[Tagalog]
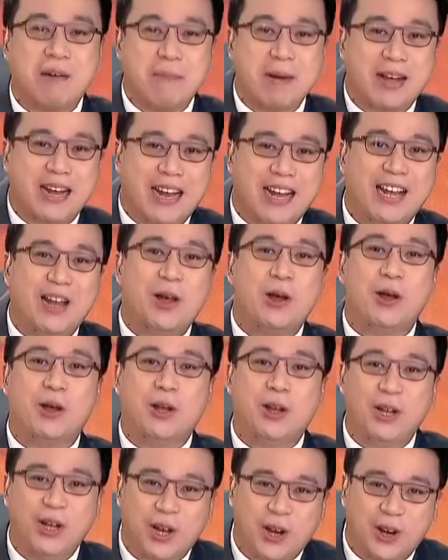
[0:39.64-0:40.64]
criminal
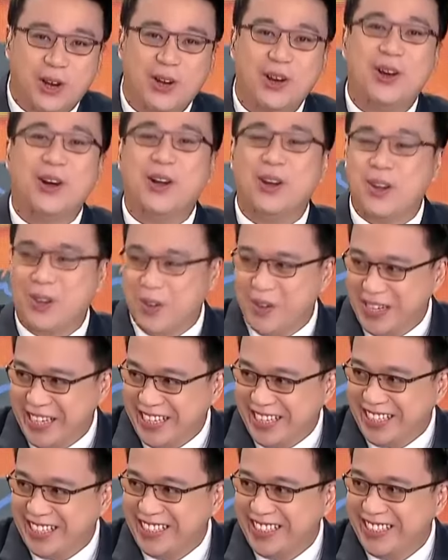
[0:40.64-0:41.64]
law
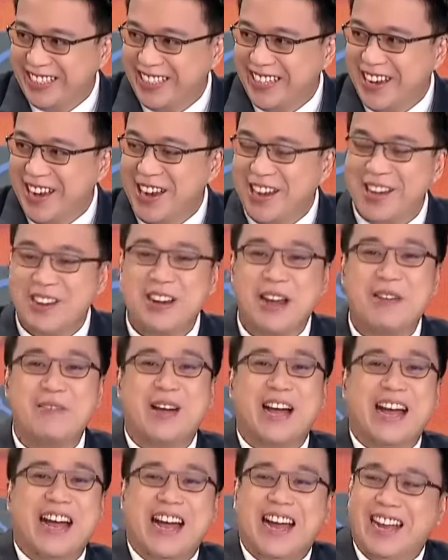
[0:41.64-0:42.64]
lawyer. Yun
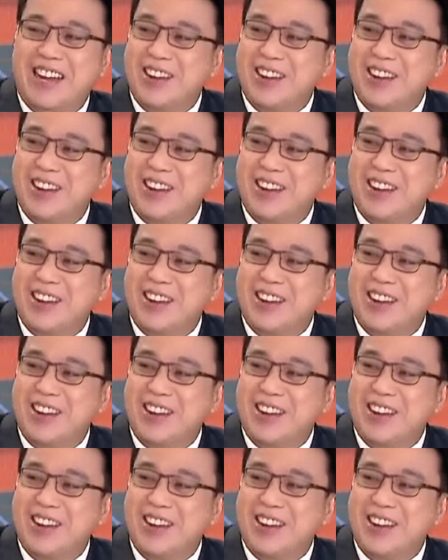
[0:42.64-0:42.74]
ang mga